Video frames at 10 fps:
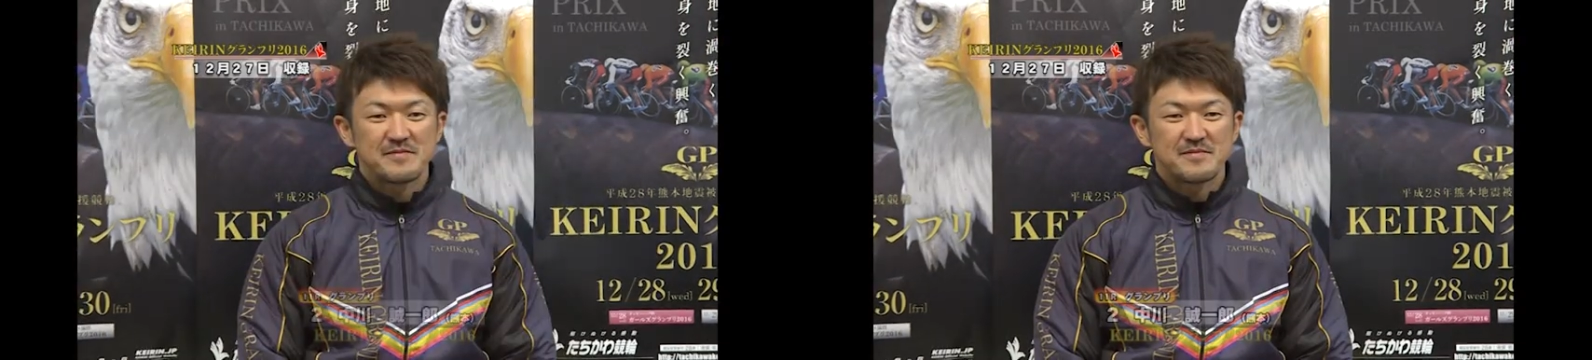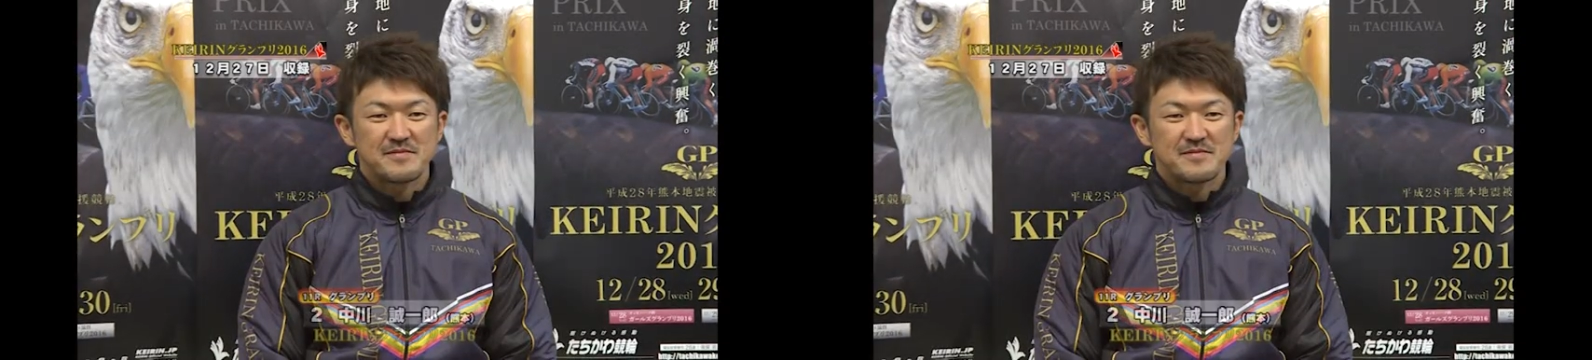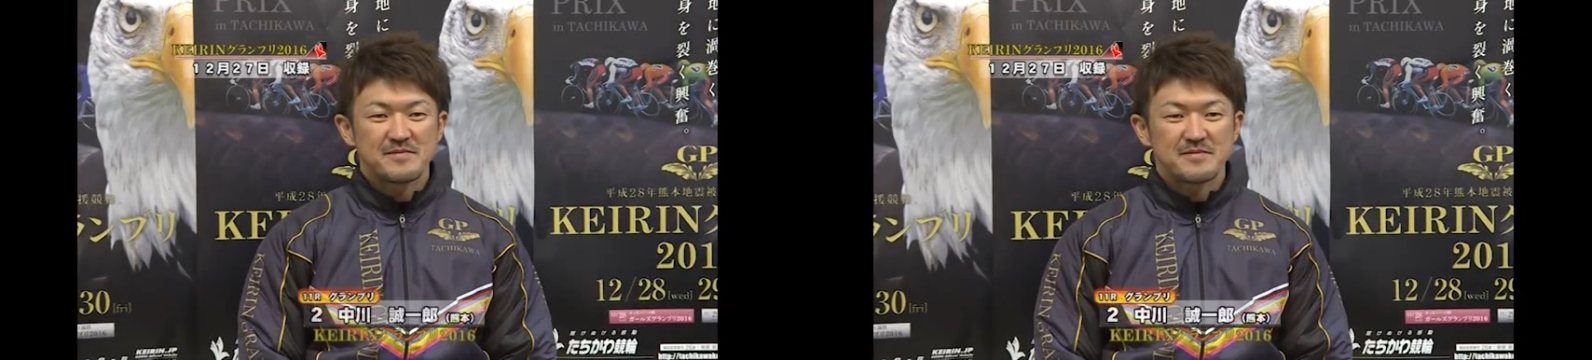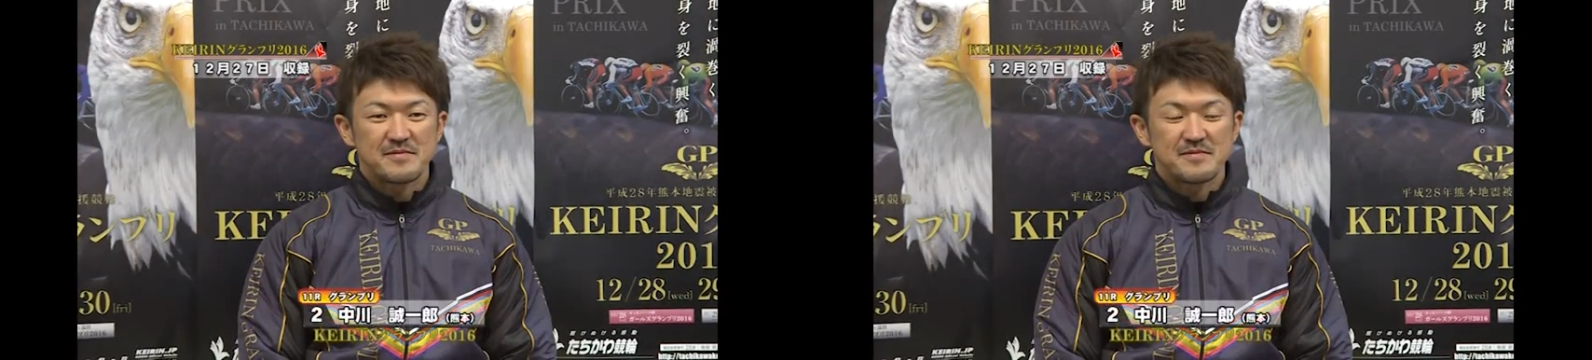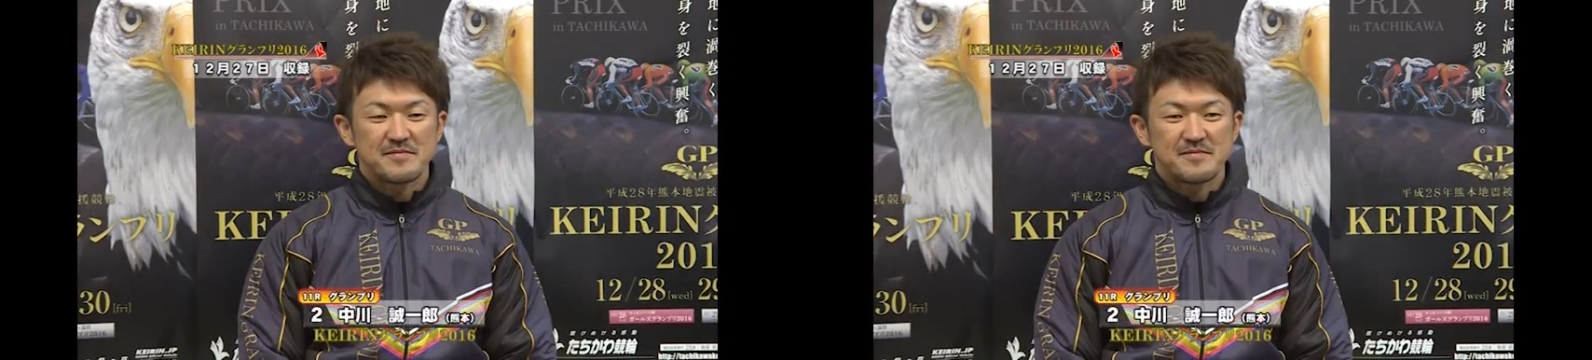初めて
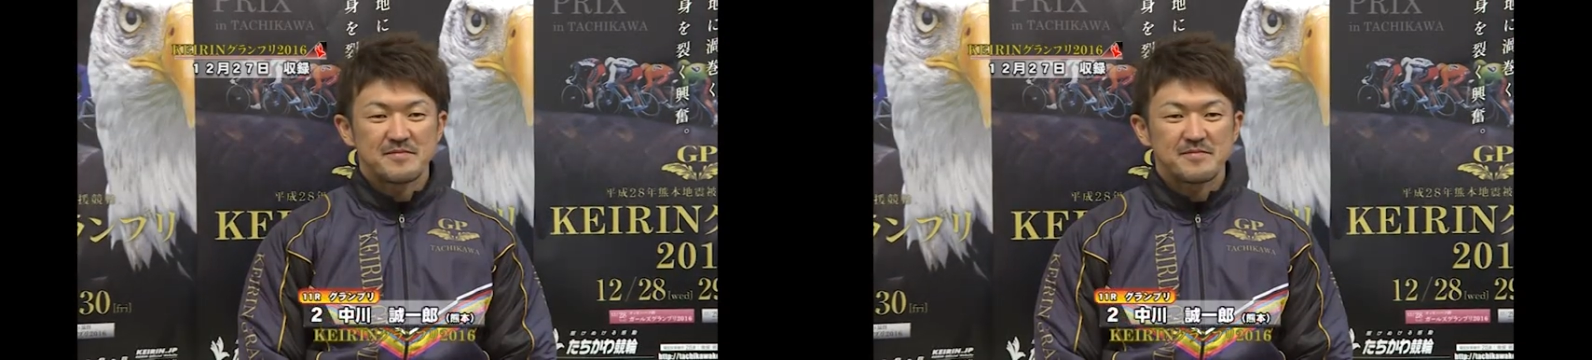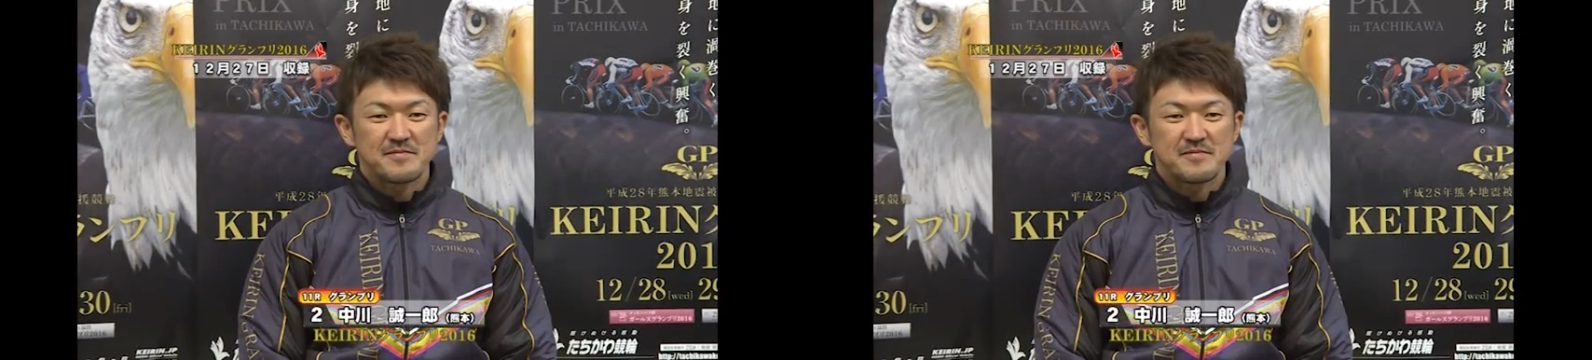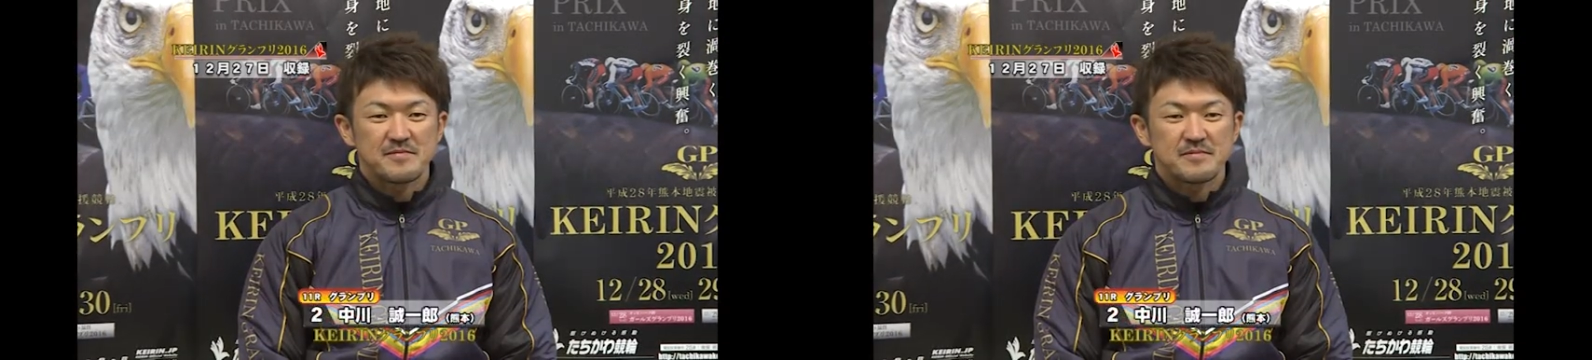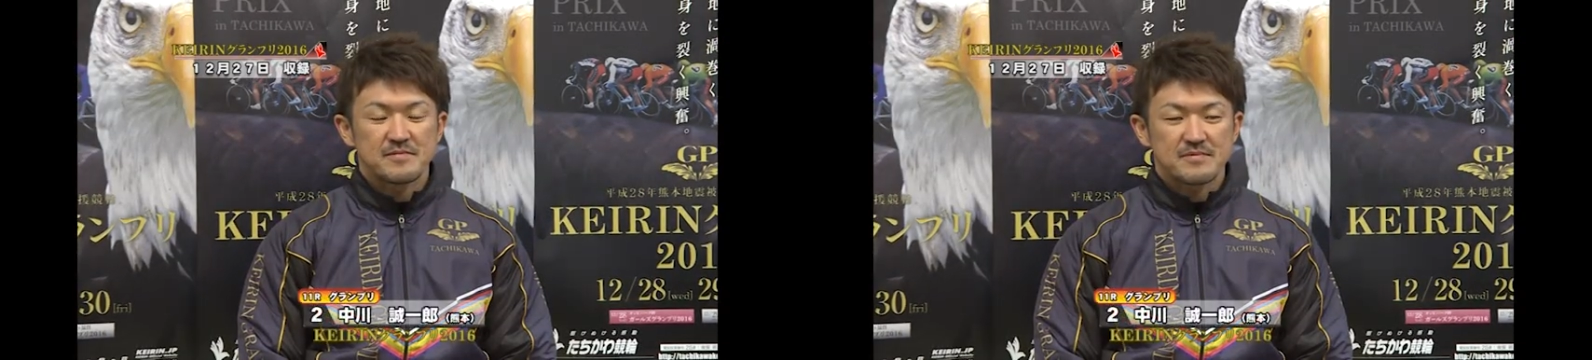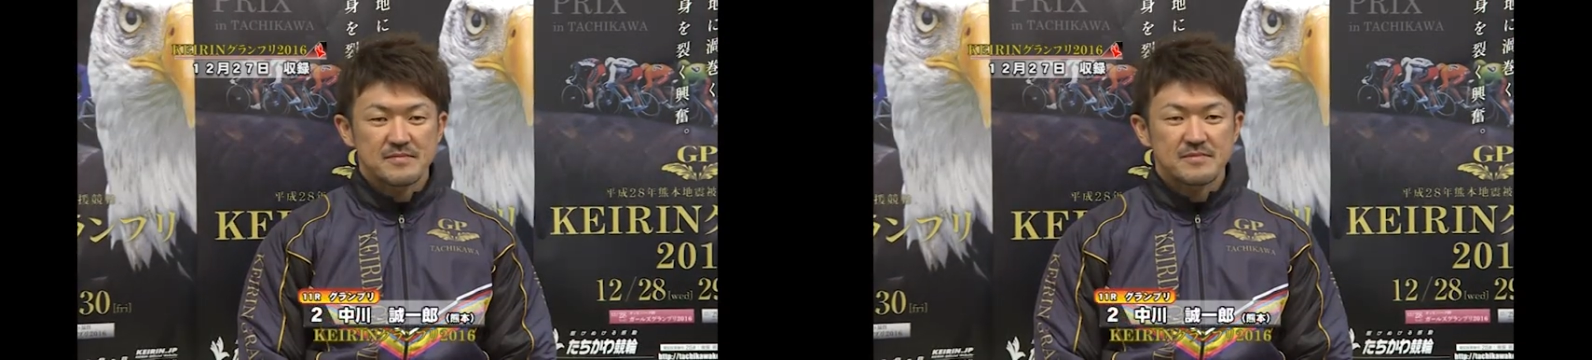の競輪
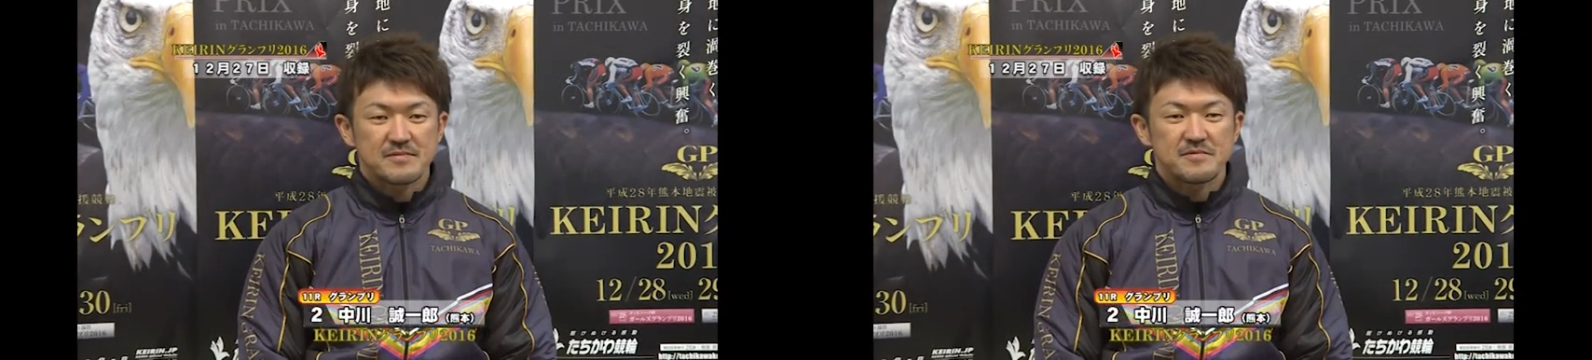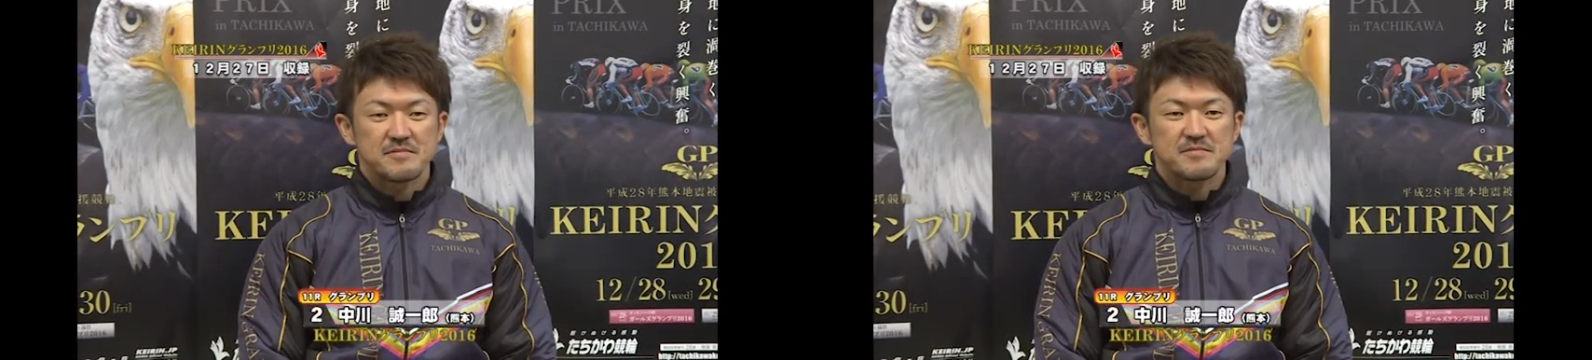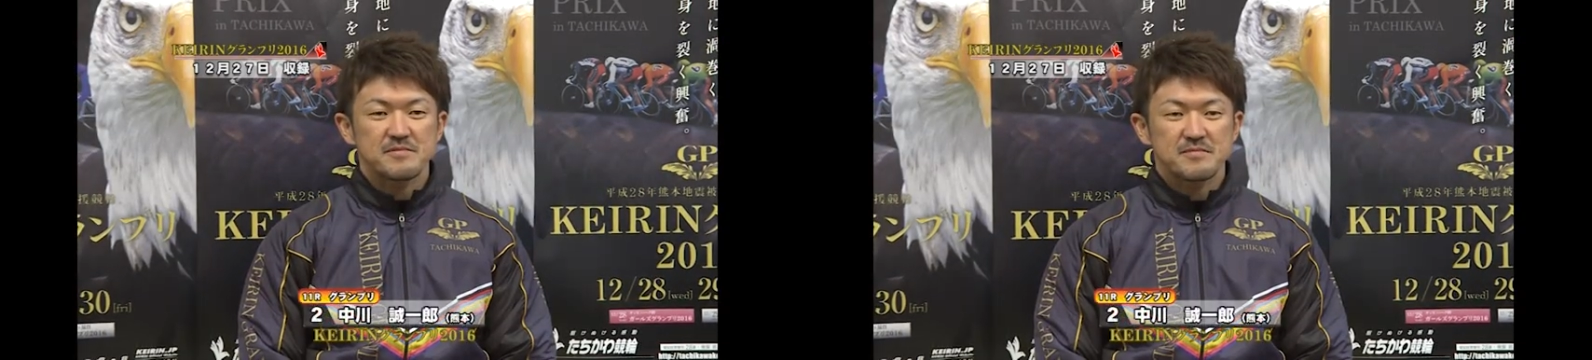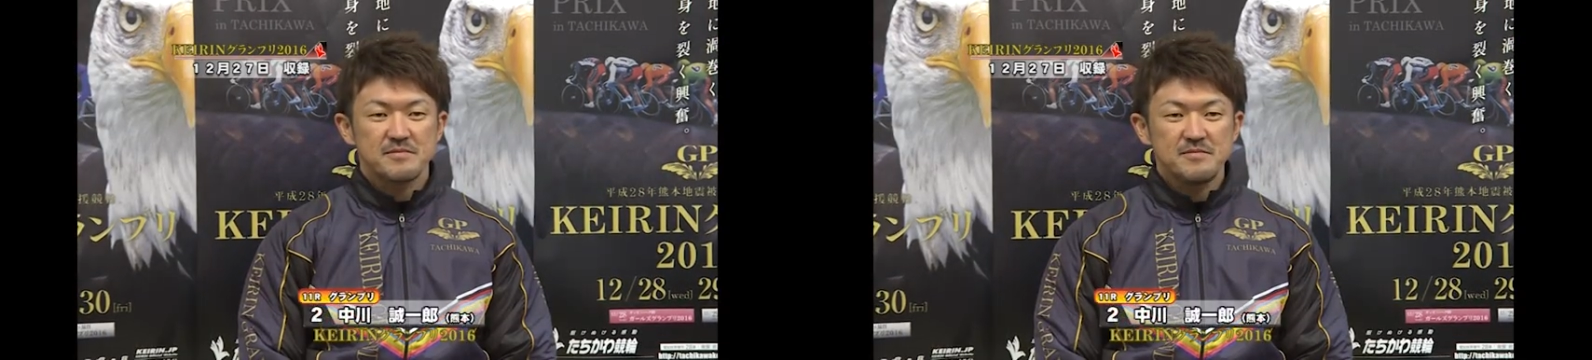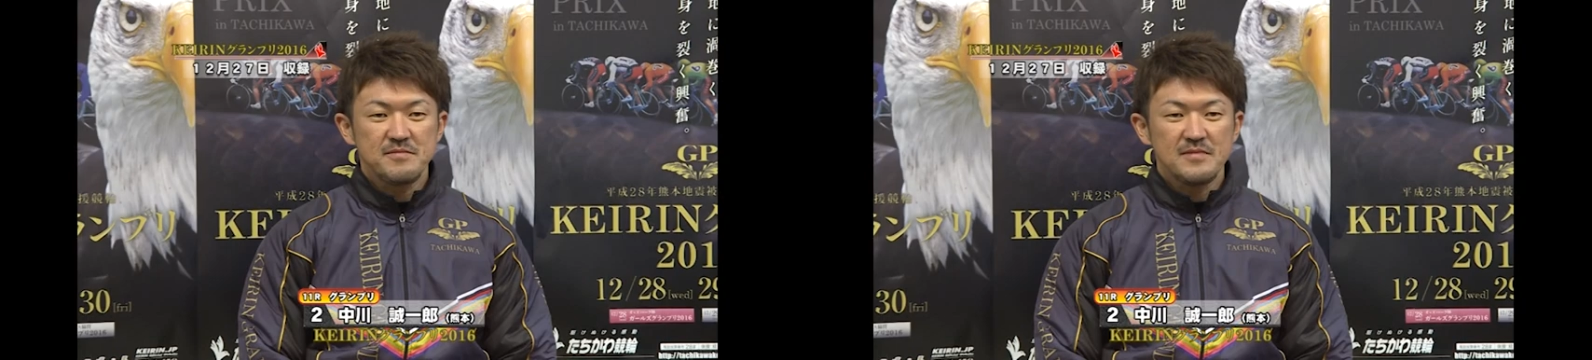グランプリお気持ちどう
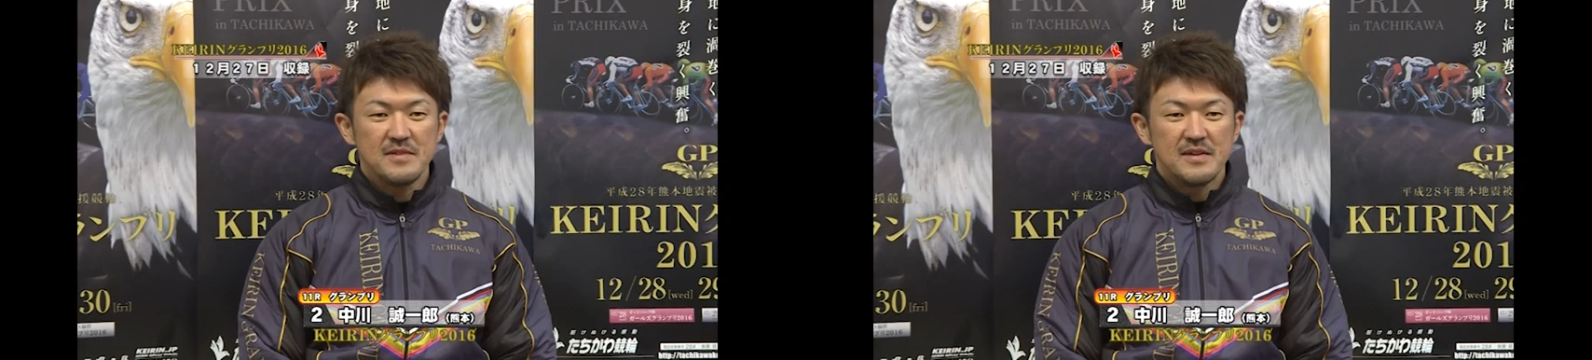ですか